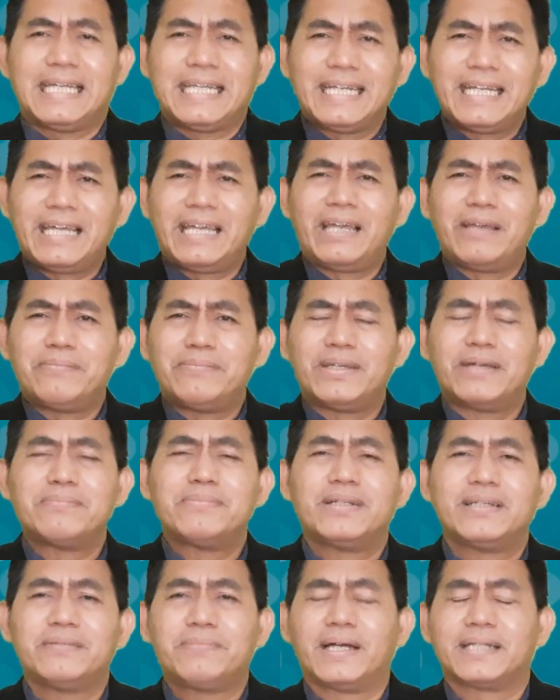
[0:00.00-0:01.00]
Nehemia
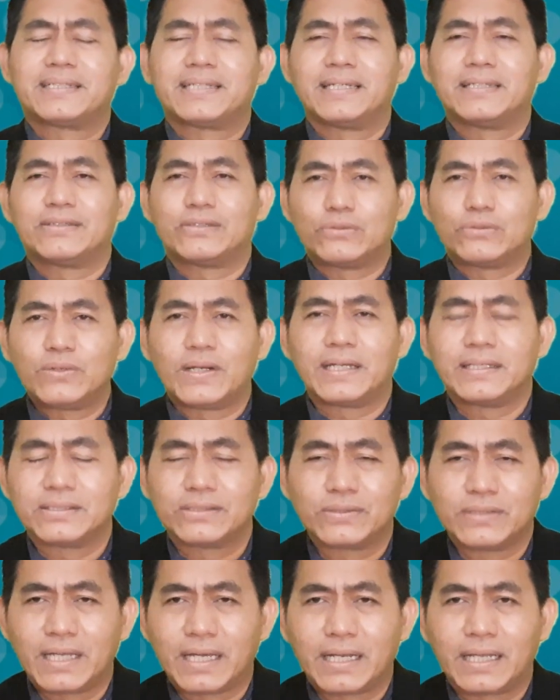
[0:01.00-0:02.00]
melibatkan Tuhan,
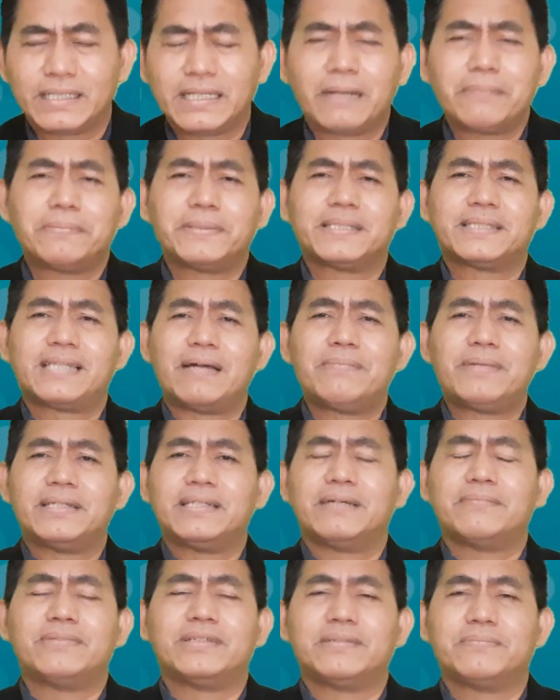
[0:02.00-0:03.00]
saudara. Yang pertama
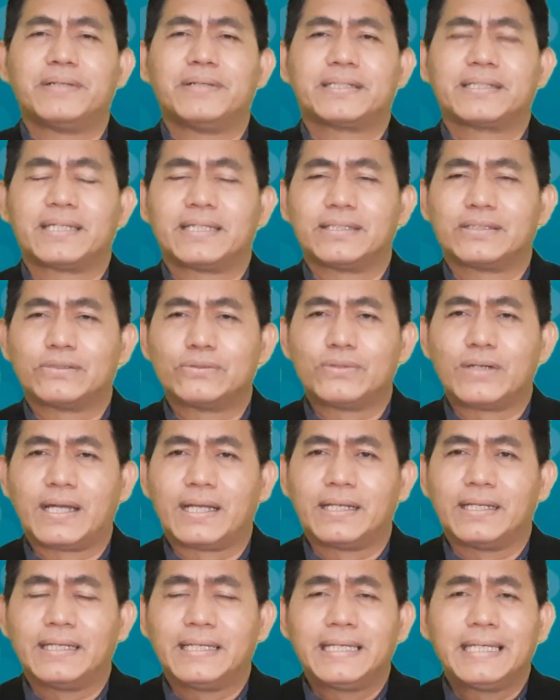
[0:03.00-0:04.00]
dia melibatkan Tuhan.